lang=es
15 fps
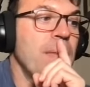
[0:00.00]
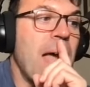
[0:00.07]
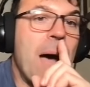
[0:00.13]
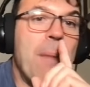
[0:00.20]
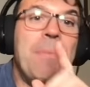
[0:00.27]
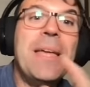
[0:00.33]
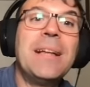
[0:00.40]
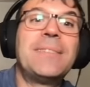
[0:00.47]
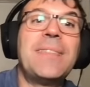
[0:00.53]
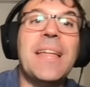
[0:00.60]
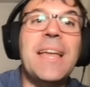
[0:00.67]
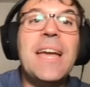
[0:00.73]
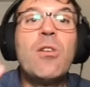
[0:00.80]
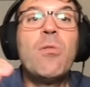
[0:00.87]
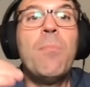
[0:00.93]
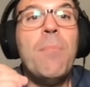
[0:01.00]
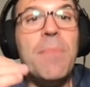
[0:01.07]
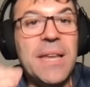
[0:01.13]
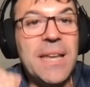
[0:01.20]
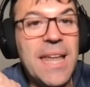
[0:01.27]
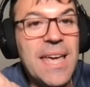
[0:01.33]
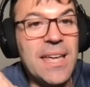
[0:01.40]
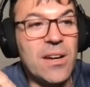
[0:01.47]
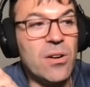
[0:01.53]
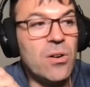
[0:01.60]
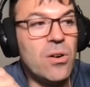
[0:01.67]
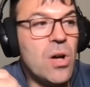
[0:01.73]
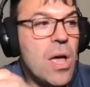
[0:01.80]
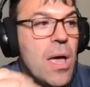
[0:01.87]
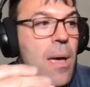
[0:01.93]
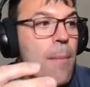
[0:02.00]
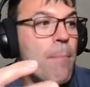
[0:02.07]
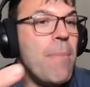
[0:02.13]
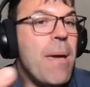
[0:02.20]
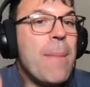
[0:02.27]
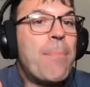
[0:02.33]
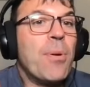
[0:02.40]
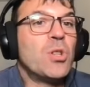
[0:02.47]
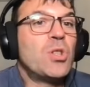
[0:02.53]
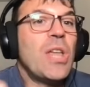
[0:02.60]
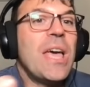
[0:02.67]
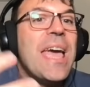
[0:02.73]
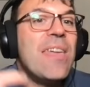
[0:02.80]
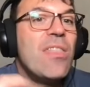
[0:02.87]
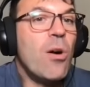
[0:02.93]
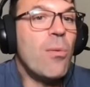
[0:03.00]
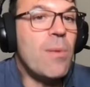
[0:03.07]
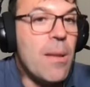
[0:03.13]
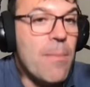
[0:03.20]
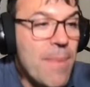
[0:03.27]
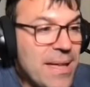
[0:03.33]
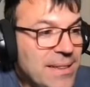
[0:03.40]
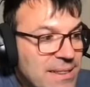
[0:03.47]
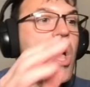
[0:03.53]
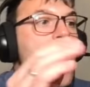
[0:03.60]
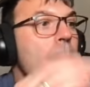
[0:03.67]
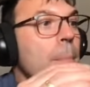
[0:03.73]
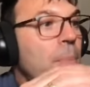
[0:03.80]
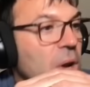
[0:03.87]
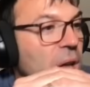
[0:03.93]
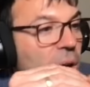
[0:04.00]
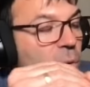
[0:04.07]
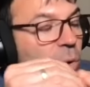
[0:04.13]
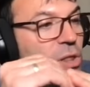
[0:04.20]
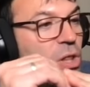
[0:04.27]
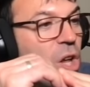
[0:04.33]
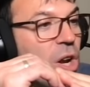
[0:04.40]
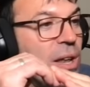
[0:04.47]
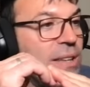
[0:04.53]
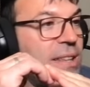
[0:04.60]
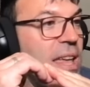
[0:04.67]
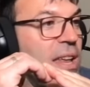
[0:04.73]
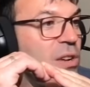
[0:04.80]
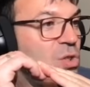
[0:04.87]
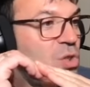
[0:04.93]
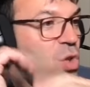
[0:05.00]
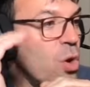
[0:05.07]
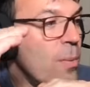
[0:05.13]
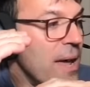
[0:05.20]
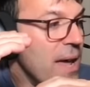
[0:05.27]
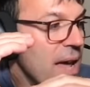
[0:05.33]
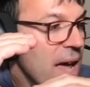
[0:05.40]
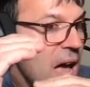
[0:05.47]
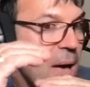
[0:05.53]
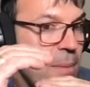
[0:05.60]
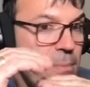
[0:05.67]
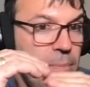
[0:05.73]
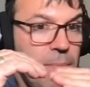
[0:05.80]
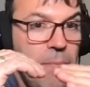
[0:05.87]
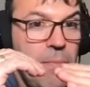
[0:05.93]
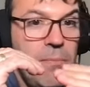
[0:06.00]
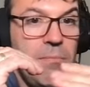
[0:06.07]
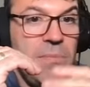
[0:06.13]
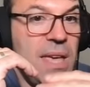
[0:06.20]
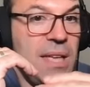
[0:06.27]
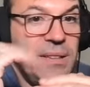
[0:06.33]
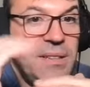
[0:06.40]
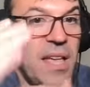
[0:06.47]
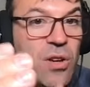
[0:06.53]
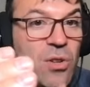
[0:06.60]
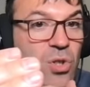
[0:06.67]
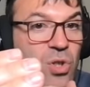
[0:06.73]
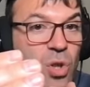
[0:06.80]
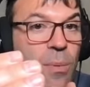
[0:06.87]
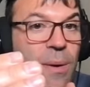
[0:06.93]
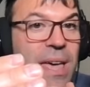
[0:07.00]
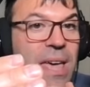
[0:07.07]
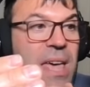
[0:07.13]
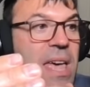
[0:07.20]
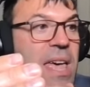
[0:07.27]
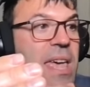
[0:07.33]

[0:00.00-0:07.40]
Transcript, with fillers: a mí el tener un minero me protege doblemente. Porque cuando el Ethereum sube, mi Ethereum sube.